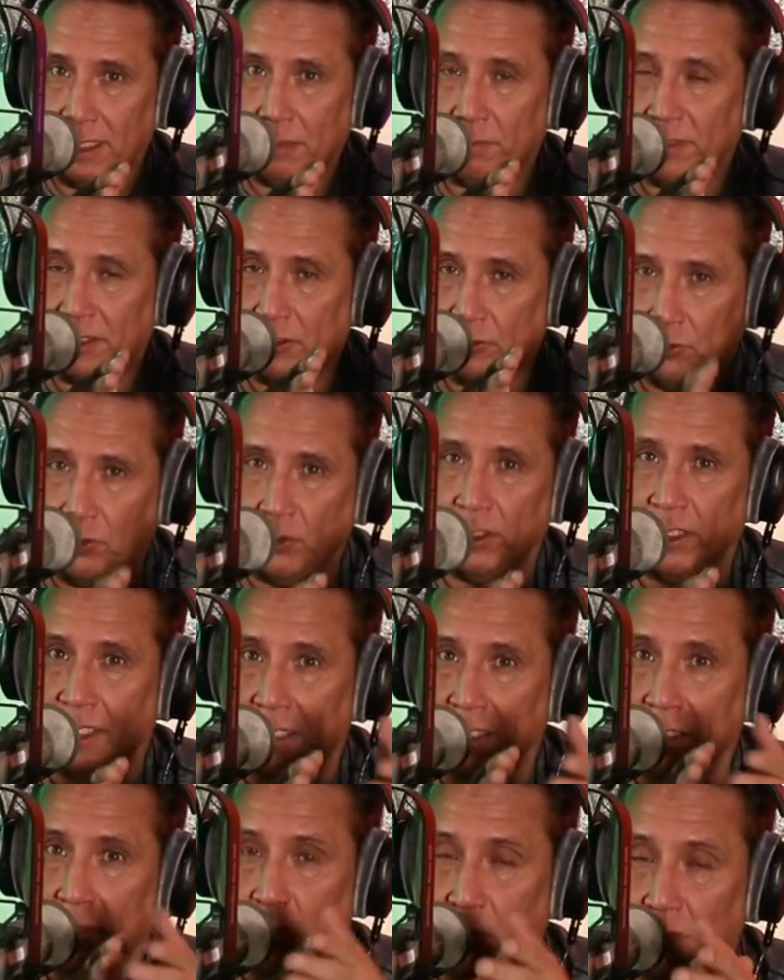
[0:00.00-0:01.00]
mil
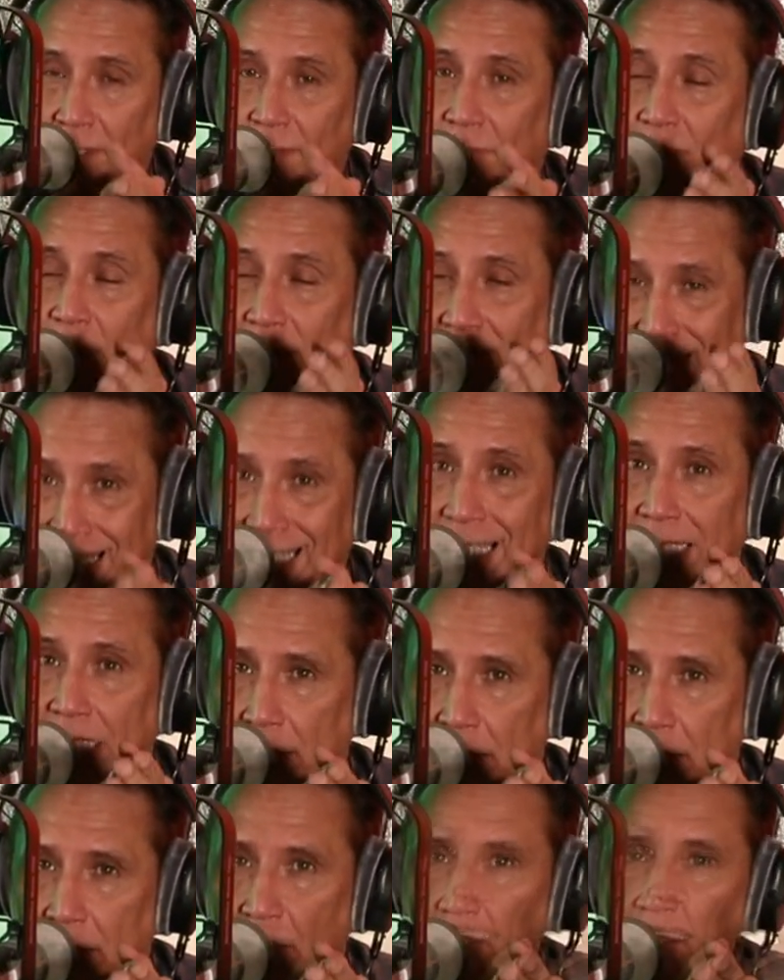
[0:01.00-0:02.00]
personas que pueden
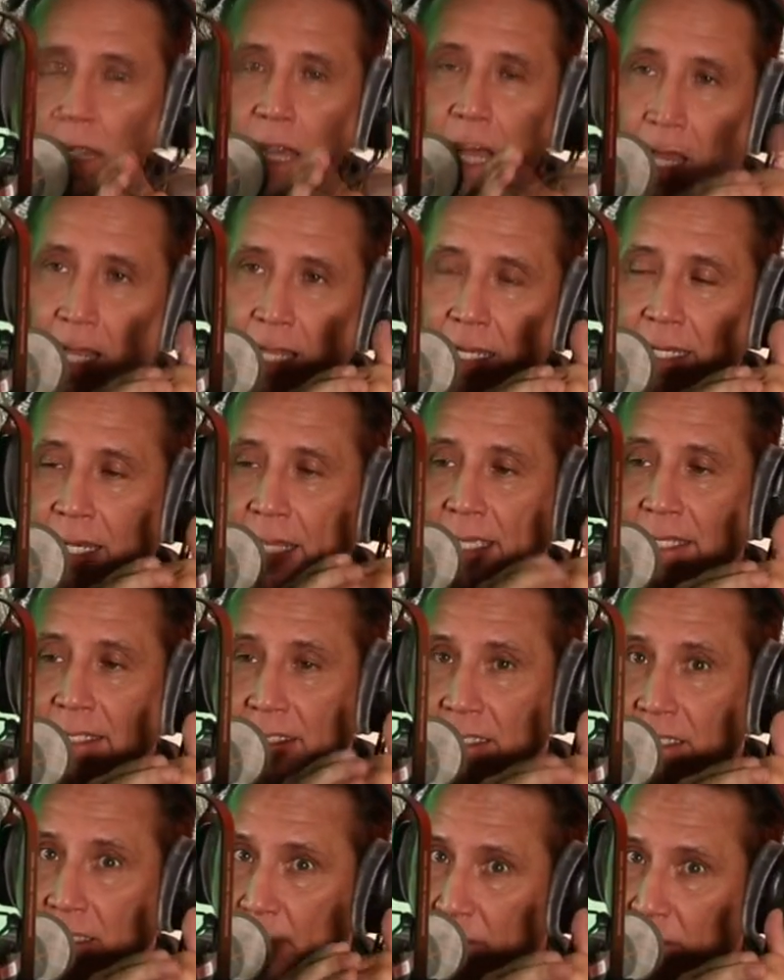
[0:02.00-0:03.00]
pedir a la
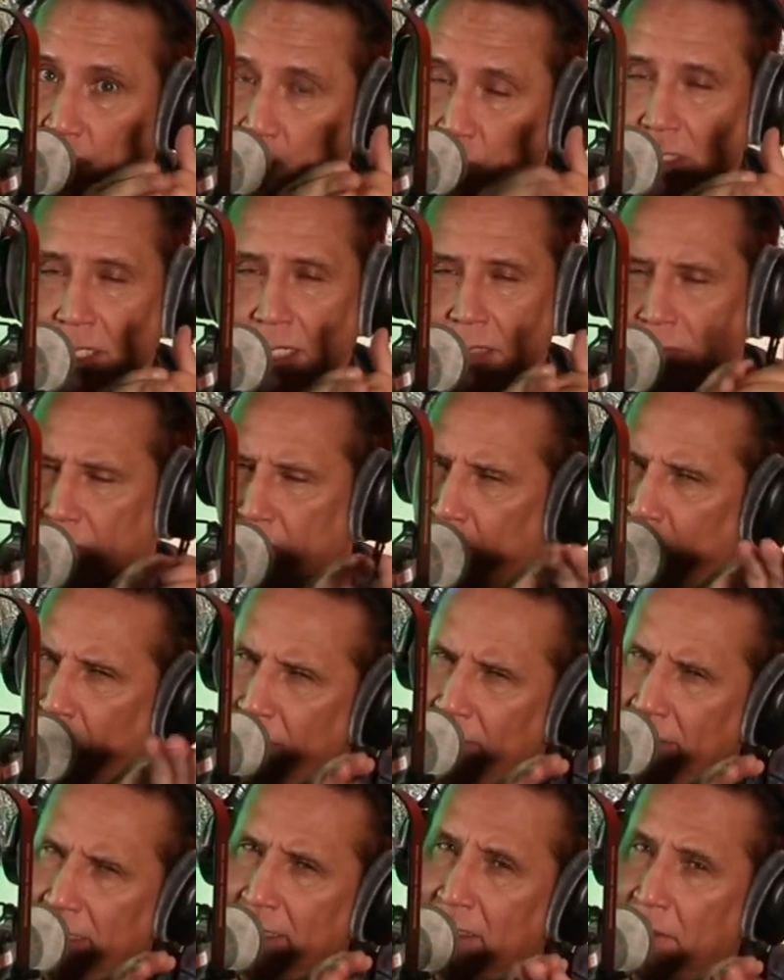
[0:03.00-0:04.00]
gente de Venezuela, pero
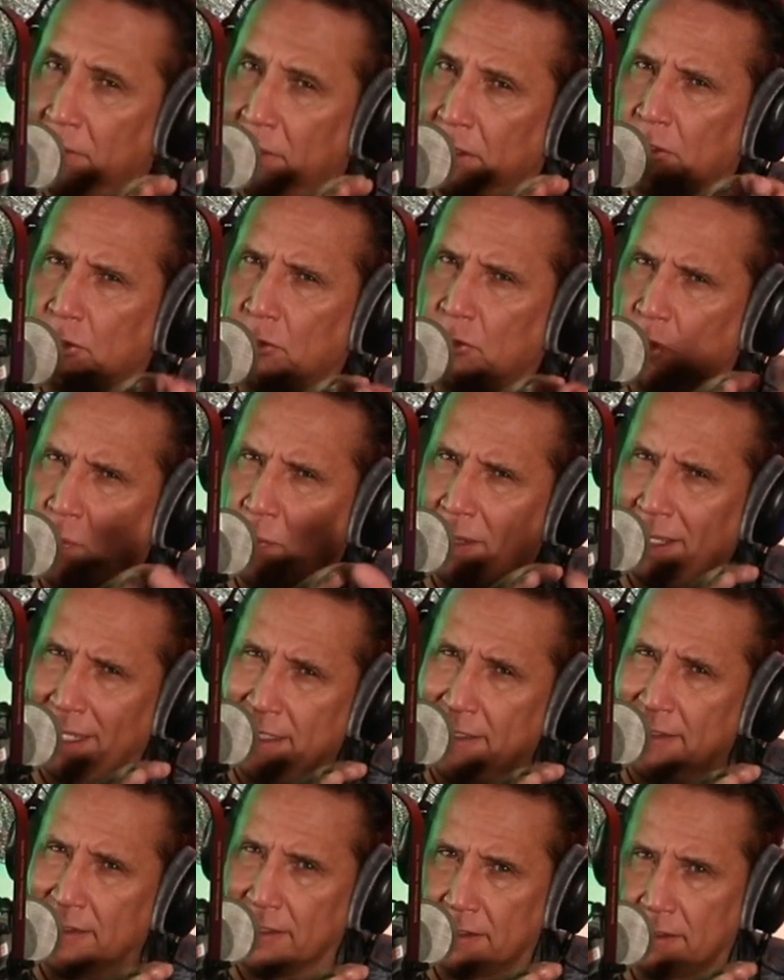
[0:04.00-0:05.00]
vamos a hablar también de otros
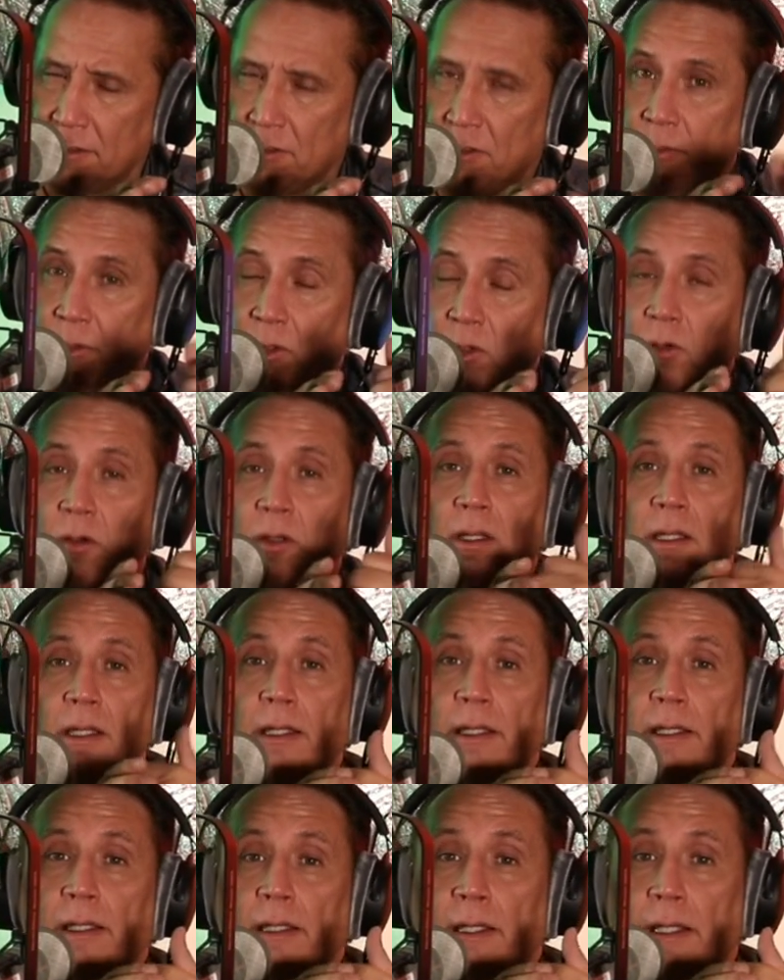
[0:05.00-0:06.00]
países como
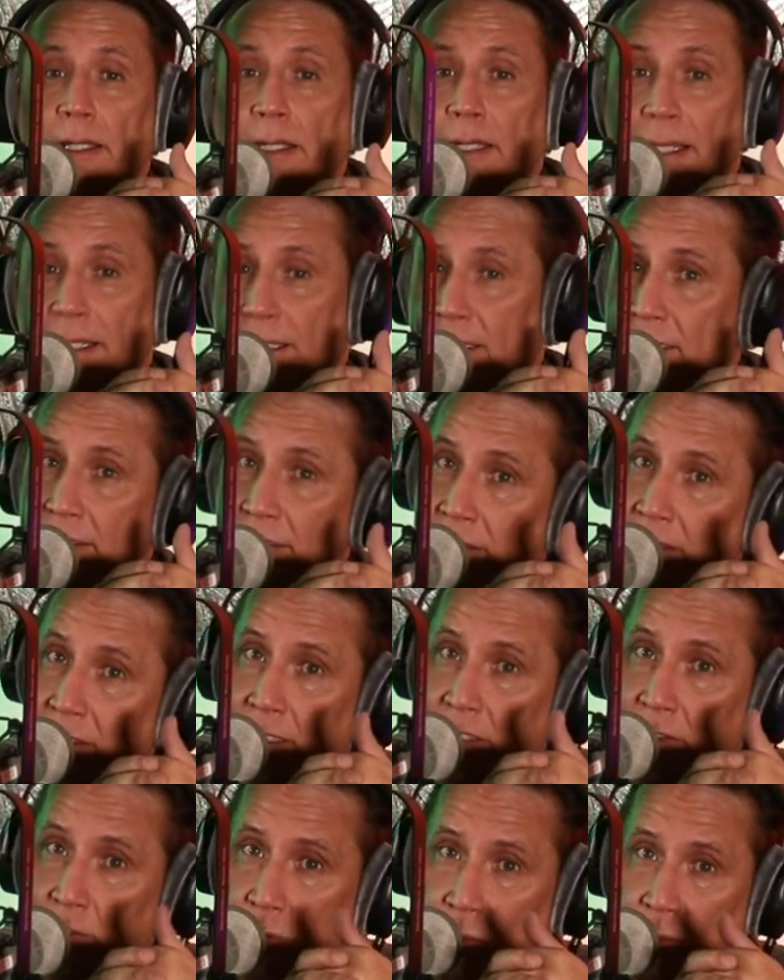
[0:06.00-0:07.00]
eh,
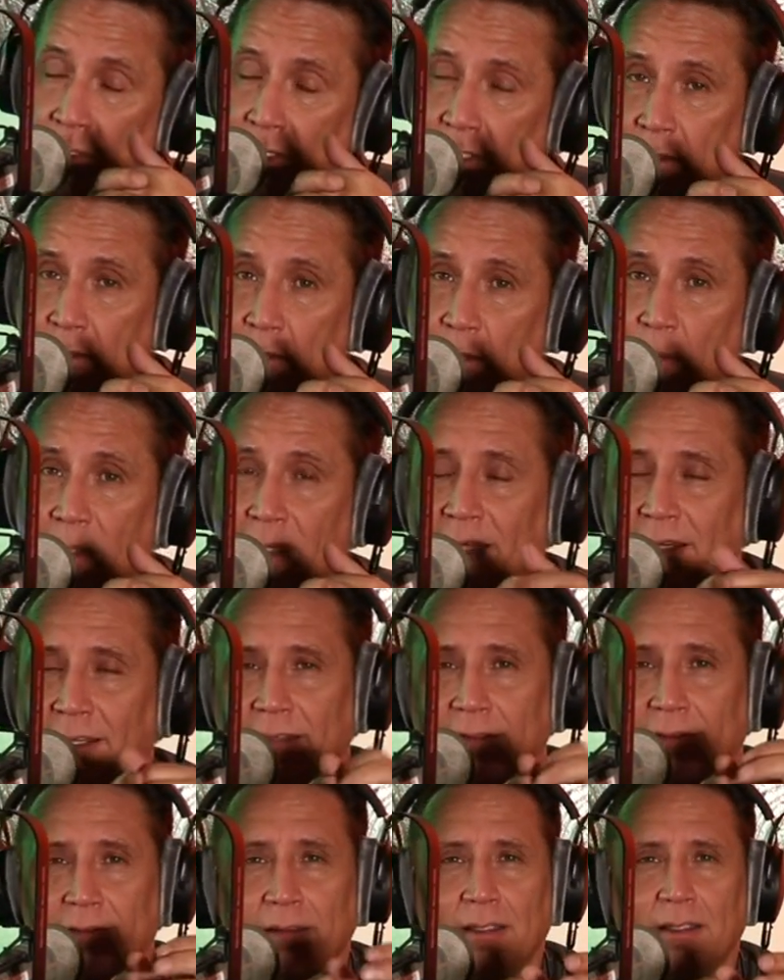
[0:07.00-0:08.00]
Argentina, tú tuve
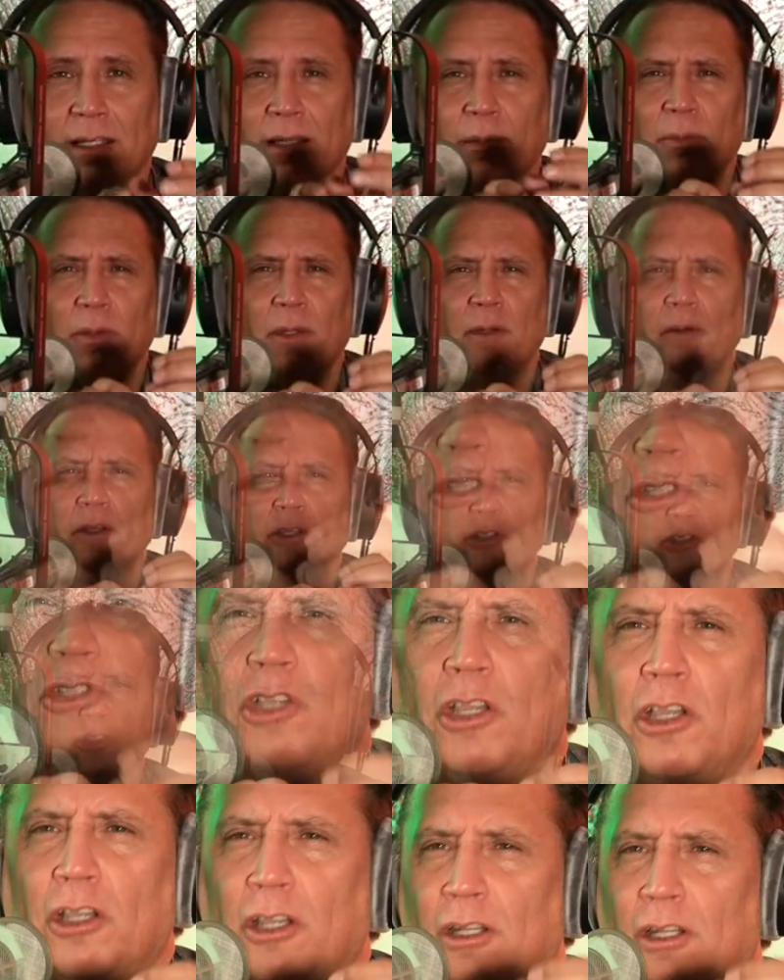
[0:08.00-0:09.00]
Argentina, pibe,
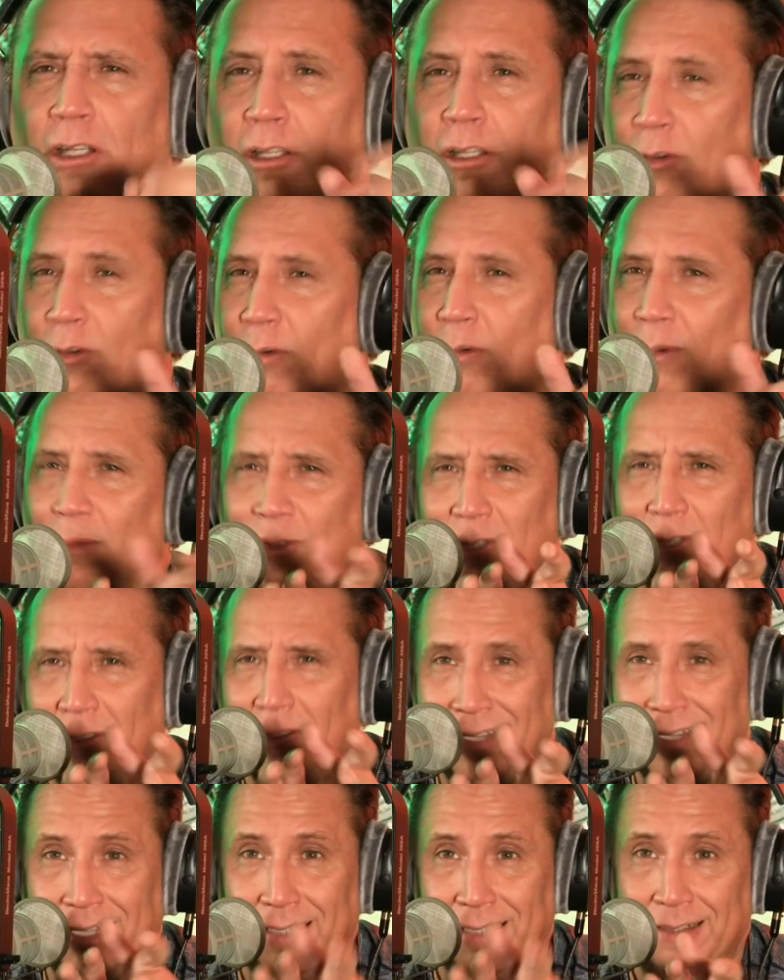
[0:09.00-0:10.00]
che, querido, vamos
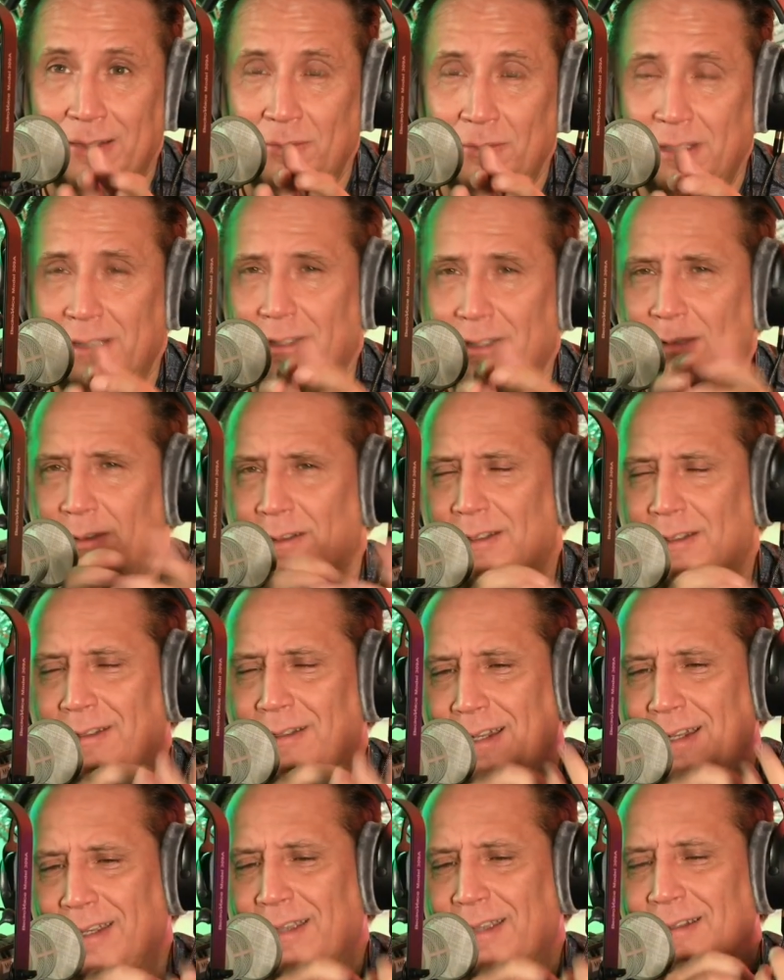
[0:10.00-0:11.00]
a hablar también
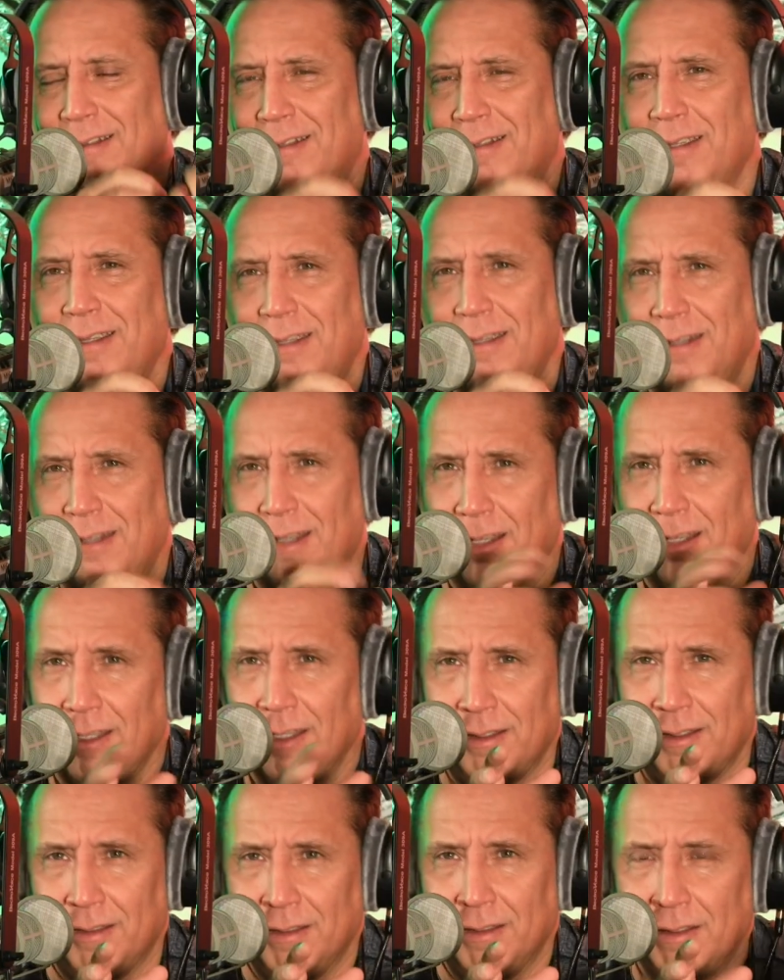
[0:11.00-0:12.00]
de,
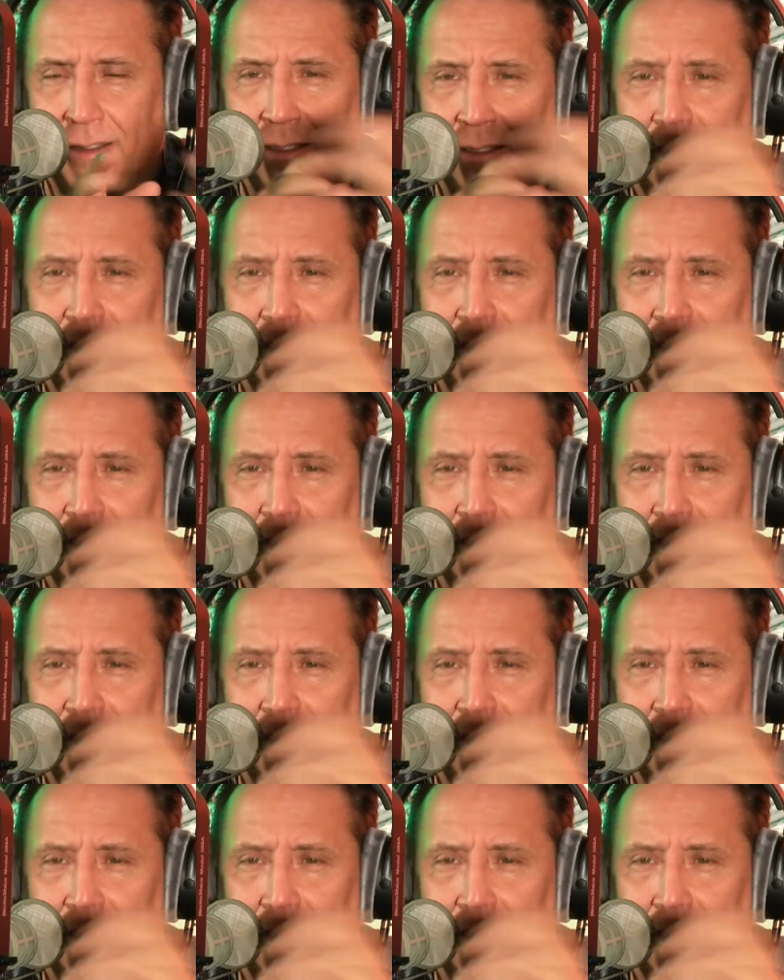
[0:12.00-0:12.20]
Argentina. Eh.